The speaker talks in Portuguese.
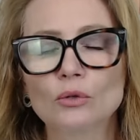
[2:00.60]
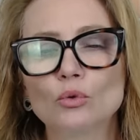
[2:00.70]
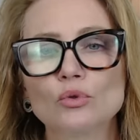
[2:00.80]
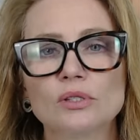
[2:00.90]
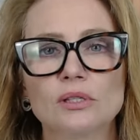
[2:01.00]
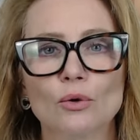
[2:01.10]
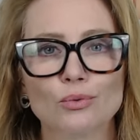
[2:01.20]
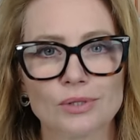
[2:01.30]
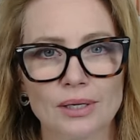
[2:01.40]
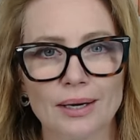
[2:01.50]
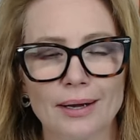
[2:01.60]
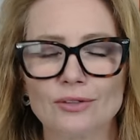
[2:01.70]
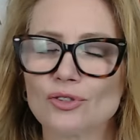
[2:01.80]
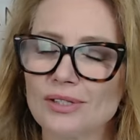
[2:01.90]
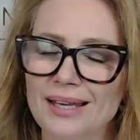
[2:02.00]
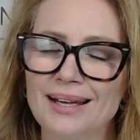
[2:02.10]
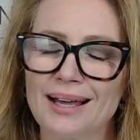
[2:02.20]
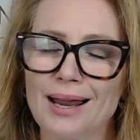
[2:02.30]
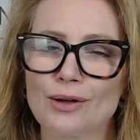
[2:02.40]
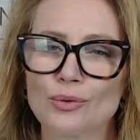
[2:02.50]
dos seus clientes. E
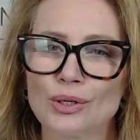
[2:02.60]
claro